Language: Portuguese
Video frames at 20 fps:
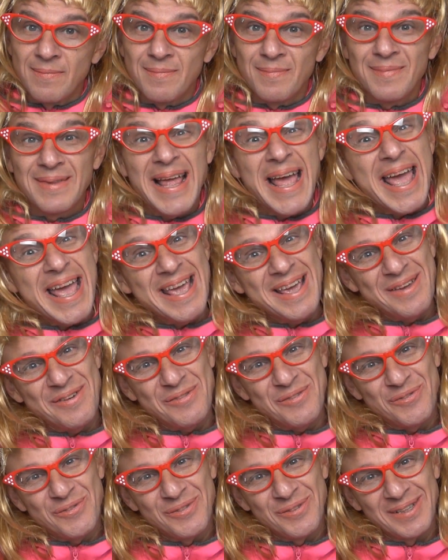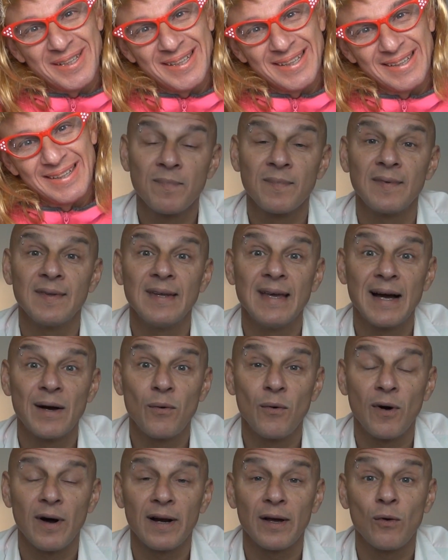Naive. E
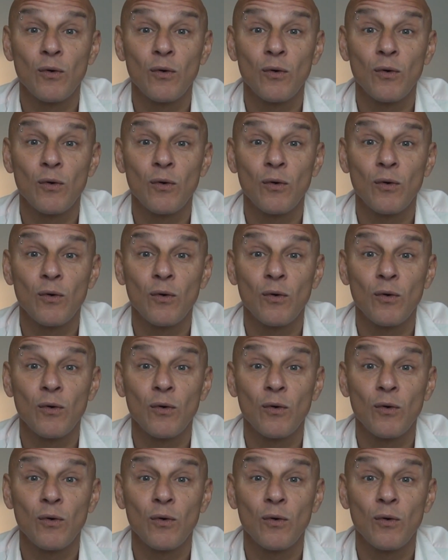agora,